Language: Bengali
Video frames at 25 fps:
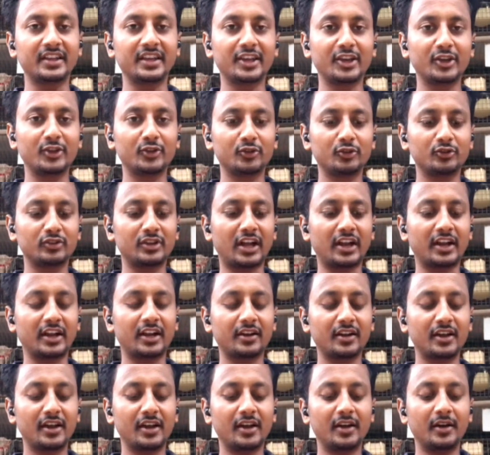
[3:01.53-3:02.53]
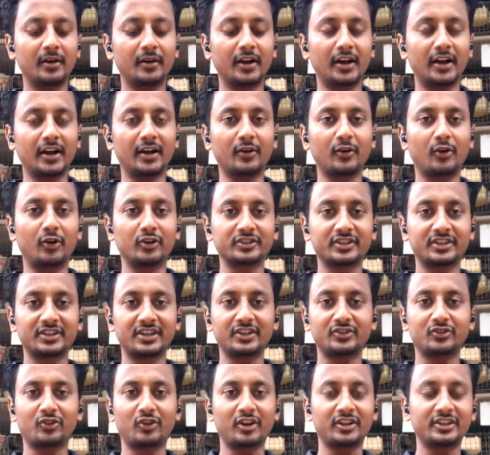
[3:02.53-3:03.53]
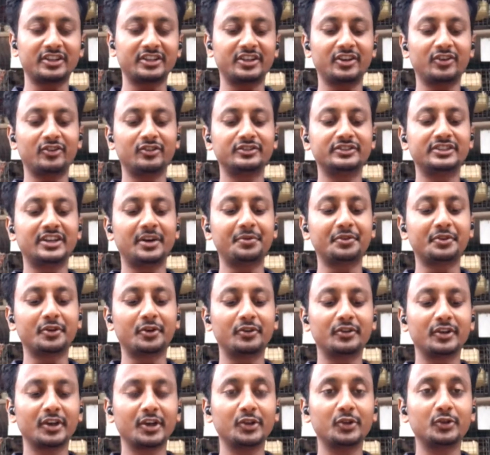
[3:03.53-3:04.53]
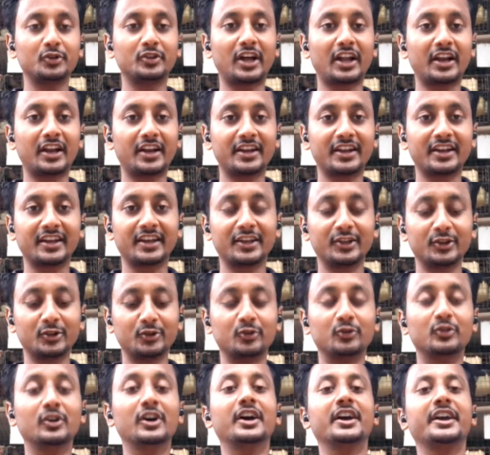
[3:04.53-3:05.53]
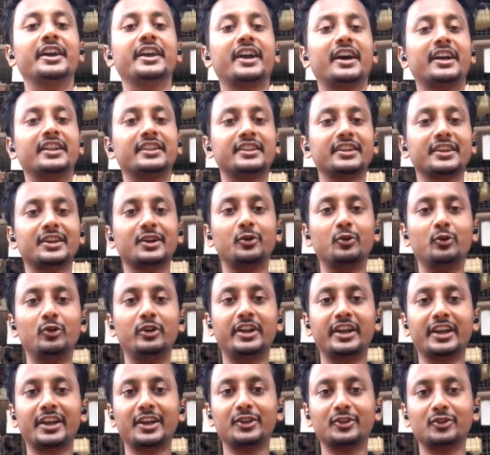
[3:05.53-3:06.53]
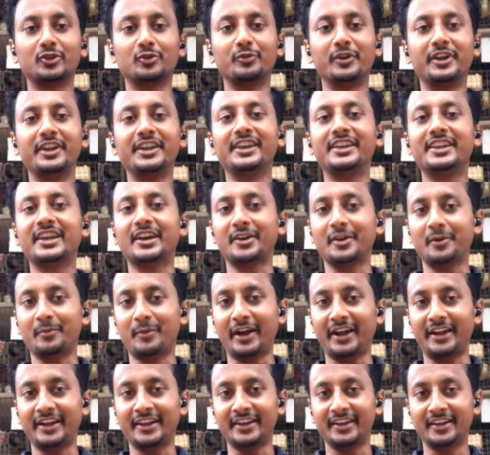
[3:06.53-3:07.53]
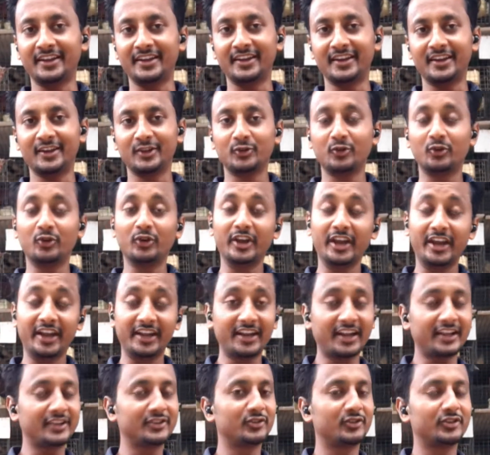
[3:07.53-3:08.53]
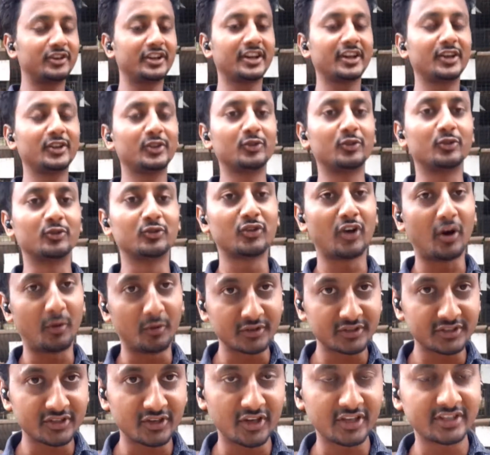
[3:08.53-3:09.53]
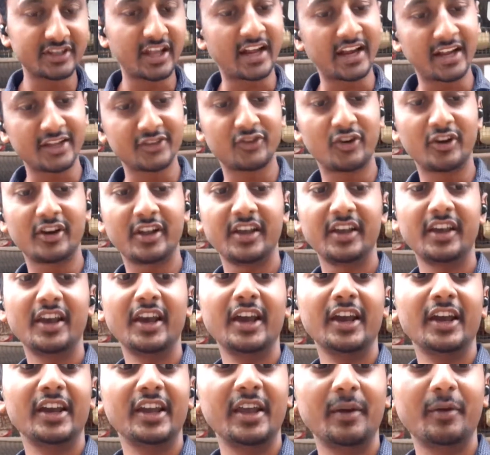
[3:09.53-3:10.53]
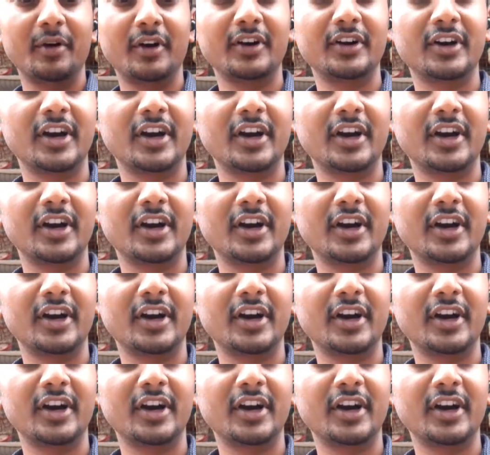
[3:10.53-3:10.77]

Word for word: থেকে কিন্তু দানার খসাটা সরাতে যখন যাবে তখন কিন্তু দানাটা কিন্তু এখান থেকে উল্টে কিন্তু বেরিয়ে যাবে বাইরে তো এটার জন্য কিন্তু সমস্যা হয় দানা ছড়ায় এবং